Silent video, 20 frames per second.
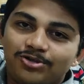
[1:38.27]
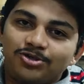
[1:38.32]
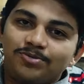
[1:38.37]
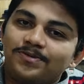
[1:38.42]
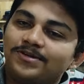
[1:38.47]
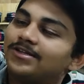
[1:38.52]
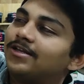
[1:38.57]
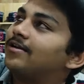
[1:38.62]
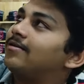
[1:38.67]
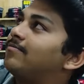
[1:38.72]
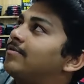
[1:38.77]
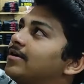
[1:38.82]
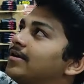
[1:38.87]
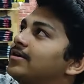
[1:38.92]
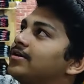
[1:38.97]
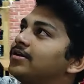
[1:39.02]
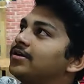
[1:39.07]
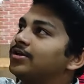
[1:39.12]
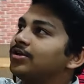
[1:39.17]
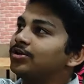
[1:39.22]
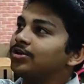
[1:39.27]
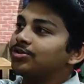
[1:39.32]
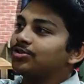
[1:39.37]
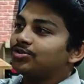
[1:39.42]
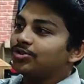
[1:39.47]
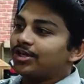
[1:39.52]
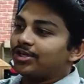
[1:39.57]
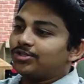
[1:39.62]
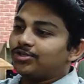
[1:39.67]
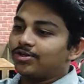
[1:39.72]
ఒకటి చూపిస్తాను అనమాట
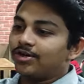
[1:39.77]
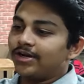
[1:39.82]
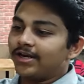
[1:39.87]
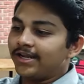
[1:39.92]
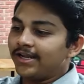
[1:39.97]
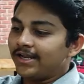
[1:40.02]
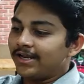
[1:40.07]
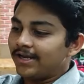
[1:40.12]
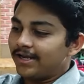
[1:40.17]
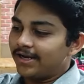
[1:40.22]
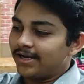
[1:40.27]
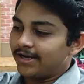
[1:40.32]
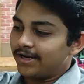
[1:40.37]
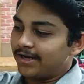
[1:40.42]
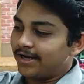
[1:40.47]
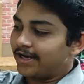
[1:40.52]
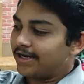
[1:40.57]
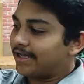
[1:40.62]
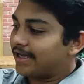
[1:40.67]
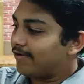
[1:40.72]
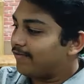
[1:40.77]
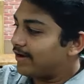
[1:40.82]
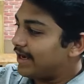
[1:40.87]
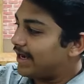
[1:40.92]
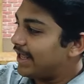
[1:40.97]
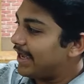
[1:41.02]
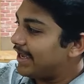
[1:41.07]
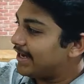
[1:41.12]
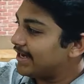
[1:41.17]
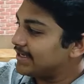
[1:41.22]
సో ఇది చూడండి నీట్గా
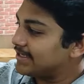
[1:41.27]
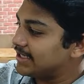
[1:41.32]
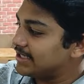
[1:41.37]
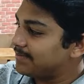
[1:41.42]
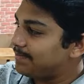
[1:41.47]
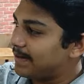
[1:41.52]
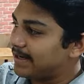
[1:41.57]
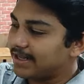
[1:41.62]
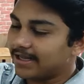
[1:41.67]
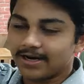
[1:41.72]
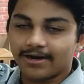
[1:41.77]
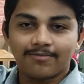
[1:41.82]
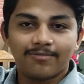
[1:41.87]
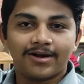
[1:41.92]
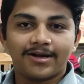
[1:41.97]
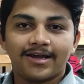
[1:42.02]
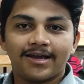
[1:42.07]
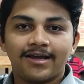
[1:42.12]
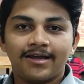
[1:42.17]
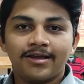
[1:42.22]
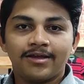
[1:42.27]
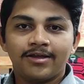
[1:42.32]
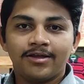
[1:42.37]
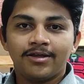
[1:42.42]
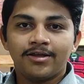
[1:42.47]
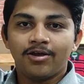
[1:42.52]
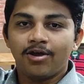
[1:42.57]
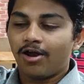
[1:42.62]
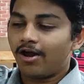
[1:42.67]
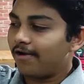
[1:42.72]
వీళ్ళు లేయరింగ్ చేసి పెట్టారనమాట
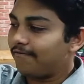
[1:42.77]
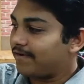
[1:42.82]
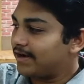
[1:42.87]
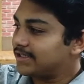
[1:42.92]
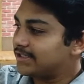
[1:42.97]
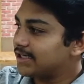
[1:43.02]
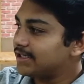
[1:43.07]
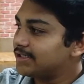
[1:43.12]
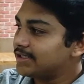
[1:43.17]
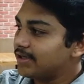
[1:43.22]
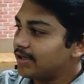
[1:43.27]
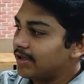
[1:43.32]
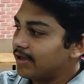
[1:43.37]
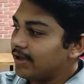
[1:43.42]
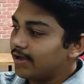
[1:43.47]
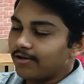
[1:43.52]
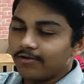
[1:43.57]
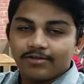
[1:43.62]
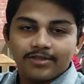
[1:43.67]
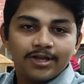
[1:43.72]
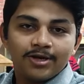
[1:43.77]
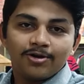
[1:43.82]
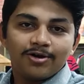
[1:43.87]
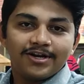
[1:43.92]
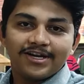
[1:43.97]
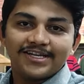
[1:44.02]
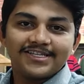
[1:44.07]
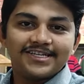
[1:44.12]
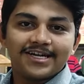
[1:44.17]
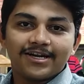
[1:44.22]
హాఫ్ హ్యాండ్ షర్ట్స్ దీంట్లో
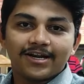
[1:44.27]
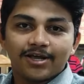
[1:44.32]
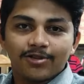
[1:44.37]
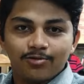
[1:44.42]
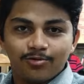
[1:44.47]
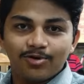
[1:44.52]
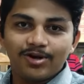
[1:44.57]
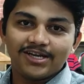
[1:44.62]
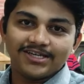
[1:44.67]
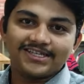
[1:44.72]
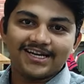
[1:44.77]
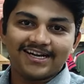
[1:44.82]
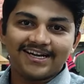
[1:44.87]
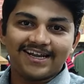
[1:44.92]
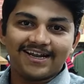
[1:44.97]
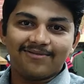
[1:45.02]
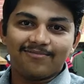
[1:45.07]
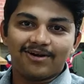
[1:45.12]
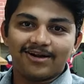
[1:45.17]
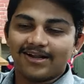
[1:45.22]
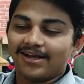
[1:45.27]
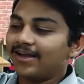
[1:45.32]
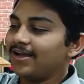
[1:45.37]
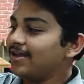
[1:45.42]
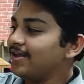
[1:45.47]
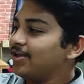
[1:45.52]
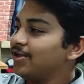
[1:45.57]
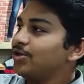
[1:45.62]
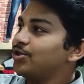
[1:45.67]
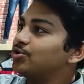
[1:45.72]
టీషర్ట్ రాదు ఓన్లీ షర్టే అనమాట
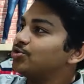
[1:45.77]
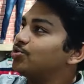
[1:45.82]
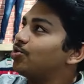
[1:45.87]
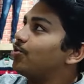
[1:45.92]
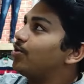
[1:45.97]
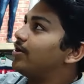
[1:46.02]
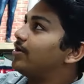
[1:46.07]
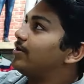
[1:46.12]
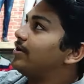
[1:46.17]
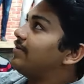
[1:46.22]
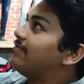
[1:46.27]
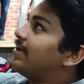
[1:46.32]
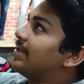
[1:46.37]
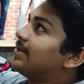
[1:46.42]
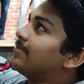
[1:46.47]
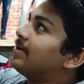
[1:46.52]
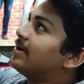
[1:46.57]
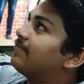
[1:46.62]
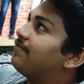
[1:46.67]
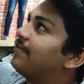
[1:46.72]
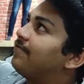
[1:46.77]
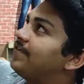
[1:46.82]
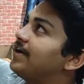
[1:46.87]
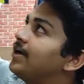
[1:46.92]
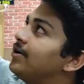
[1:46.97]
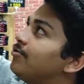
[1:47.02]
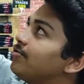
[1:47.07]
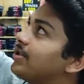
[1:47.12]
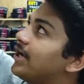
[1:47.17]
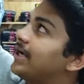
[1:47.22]
సో ఇవైతే మనకి
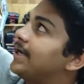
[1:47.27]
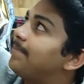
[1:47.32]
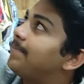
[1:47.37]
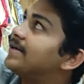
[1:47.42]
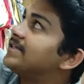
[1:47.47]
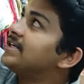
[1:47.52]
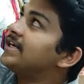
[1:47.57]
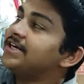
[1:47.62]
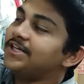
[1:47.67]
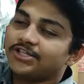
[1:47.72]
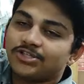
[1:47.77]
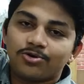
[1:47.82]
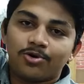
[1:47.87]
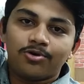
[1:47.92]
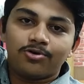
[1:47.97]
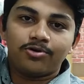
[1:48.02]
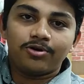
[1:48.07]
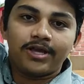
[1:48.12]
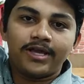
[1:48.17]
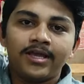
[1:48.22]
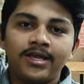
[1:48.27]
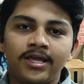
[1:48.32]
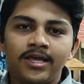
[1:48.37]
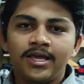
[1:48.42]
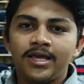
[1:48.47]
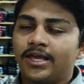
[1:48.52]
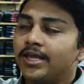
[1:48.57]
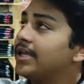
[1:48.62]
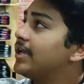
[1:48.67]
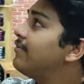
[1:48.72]
ఫిఫ్టీన్ టు థర్టీ పర్సెంట్ డిస్కౌంట్ ఉన్నాయి
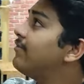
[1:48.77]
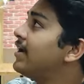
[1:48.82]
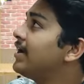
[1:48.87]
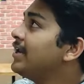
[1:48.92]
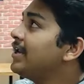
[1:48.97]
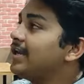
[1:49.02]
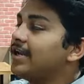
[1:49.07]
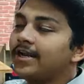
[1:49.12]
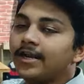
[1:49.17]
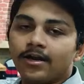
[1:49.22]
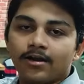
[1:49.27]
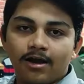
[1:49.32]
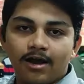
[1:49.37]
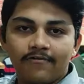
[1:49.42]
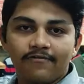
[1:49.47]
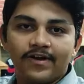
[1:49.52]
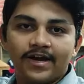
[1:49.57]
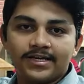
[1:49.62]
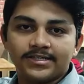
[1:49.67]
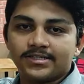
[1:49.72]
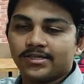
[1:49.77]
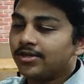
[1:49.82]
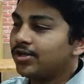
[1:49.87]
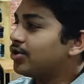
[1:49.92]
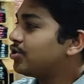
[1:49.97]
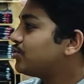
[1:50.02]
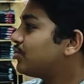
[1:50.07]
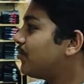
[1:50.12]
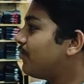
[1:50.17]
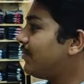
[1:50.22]
ఇవన్నీ లినెన్ హాఫ్ హ్యాండ్స్
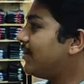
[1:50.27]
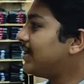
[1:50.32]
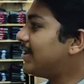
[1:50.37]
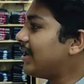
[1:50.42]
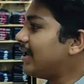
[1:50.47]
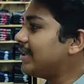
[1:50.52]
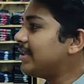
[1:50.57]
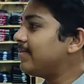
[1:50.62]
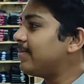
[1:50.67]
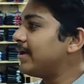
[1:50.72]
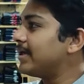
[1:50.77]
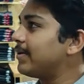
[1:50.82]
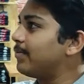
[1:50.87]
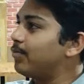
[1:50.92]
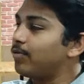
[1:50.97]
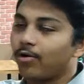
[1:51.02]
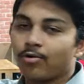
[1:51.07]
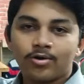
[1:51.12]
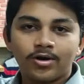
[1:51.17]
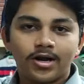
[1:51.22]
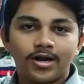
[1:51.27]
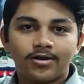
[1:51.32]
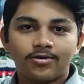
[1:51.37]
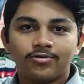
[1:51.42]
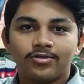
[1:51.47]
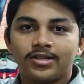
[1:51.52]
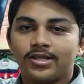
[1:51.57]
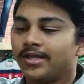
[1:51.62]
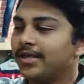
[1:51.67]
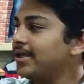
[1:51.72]
సో వీటిలో అయితే మనకి బ్రౌన్ కలర్
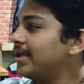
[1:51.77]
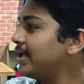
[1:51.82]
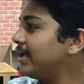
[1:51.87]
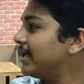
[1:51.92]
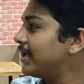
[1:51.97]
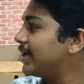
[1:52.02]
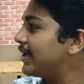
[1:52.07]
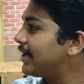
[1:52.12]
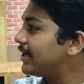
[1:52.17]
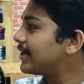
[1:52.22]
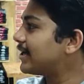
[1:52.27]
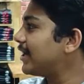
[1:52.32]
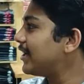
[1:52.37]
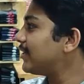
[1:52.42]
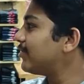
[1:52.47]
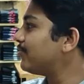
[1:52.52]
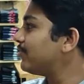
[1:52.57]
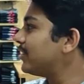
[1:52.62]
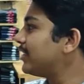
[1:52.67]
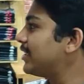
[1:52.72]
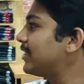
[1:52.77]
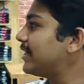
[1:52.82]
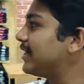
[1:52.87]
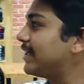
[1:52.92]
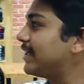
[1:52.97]
ఉంది రెడ్ కలర్ ఉంది